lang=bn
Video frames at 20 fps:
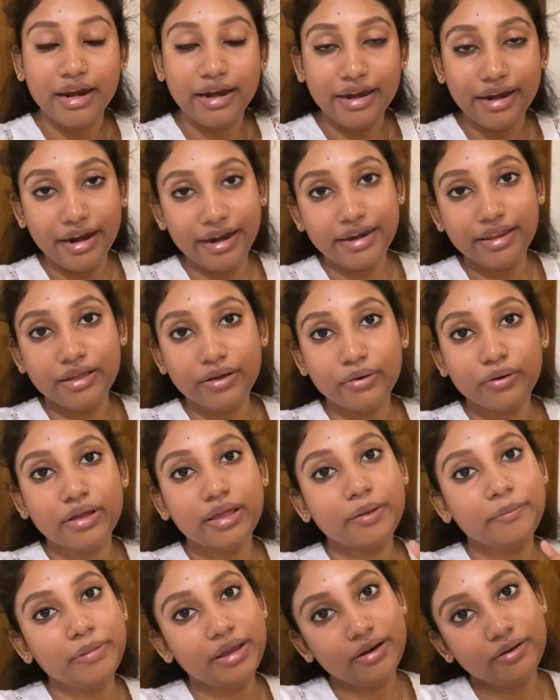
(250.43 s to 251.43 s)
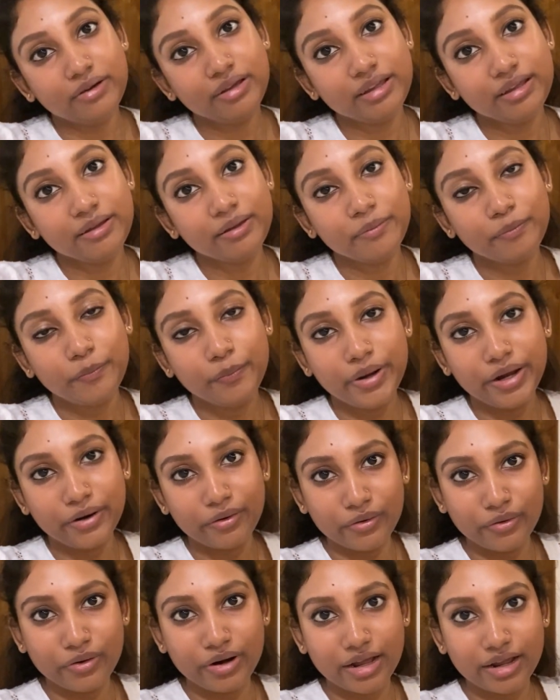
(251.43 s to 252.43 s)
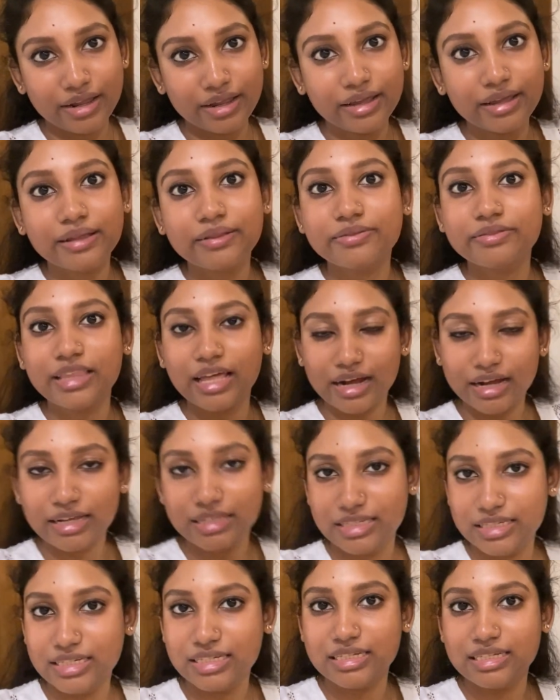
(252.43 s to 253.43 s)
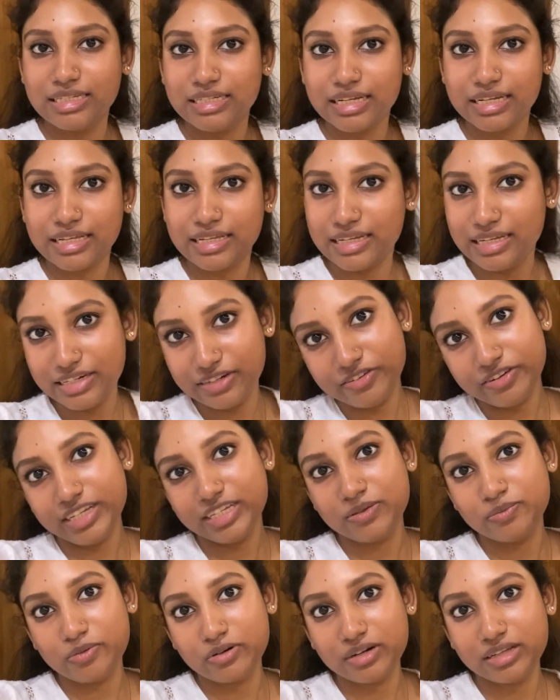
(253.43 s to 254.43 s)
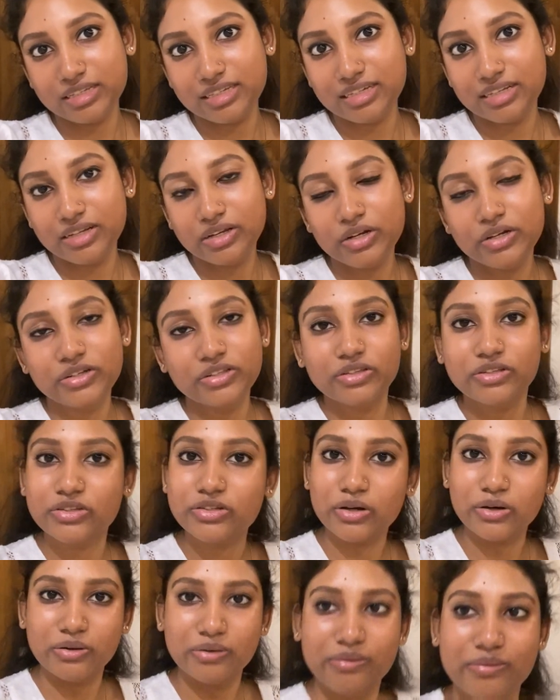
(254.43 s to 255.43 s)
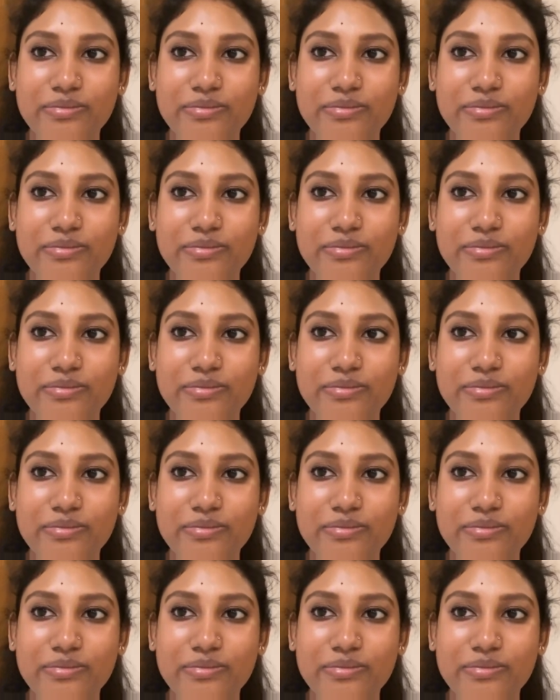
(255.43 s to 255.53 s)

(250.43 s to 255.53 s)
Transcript: রেডি হয়ে বেরোই বেরোনোর আগে দেখাচ্ছি যে কি ড্রেস পরেছি তো চলো